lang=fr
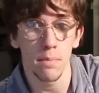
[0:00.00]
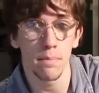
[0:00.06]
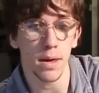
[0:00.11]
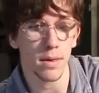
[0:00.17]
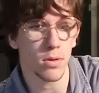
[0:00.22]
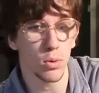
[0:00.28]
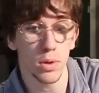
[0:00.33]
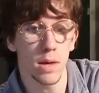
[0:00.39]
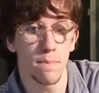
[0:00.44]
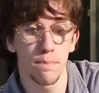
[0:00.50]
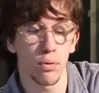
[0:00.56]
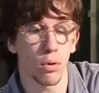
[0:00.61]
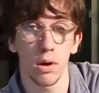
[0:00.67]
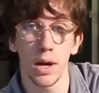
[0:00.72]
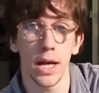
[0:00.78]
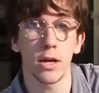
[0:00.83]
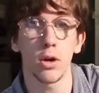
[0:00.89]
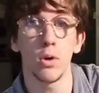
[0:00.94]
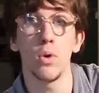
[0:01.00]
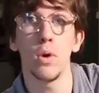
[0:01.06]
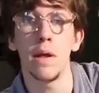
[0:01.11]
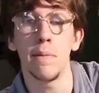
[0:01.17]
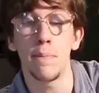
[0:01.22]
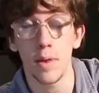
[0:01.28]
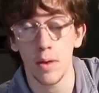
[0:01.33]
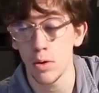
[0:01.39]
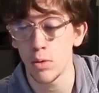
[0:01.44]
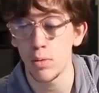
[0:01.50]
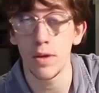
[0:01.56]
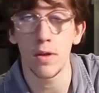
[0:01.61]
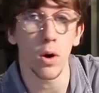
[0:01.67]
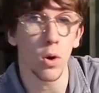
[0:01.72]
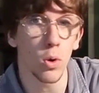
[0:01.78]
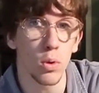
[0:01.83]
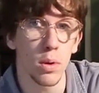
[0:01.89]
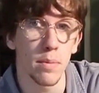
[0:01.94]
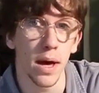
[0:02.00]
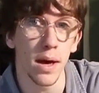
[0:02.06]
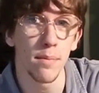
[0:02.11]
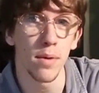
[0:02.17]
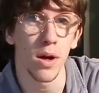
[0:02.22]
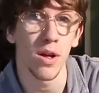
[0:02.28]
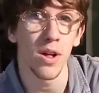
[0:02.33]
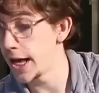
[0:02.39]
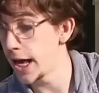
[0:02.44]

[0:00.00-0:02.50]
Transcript: Merci aussi pour l'accueil de l'épisode 8 en lui-même.